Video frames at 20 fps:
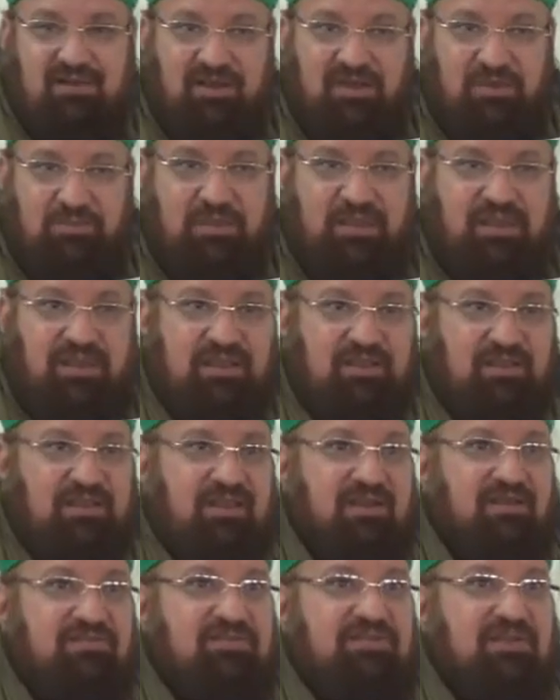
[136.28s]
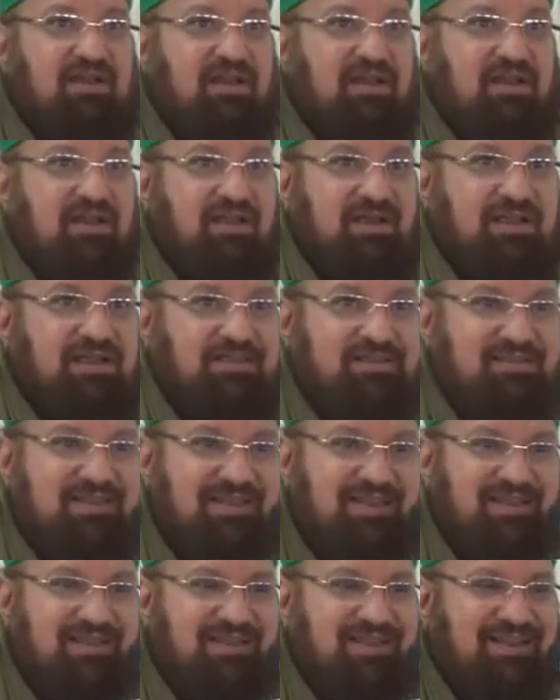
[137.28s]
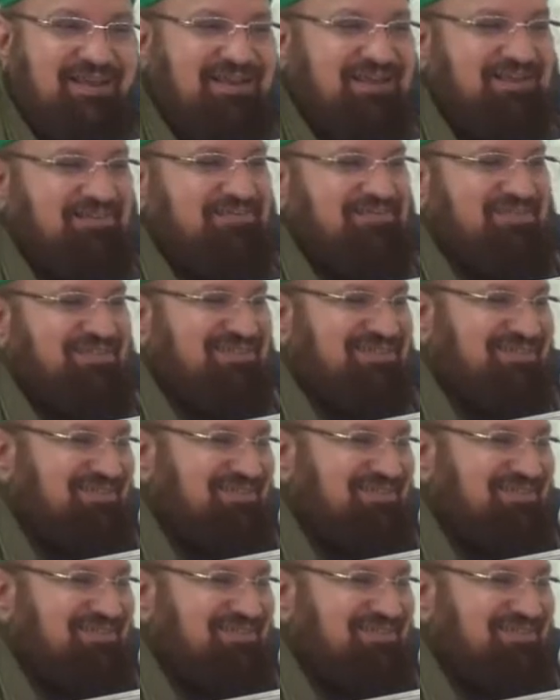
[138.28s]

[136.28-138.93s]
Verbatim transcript: नबी की तरफ जाना किसकी तरफ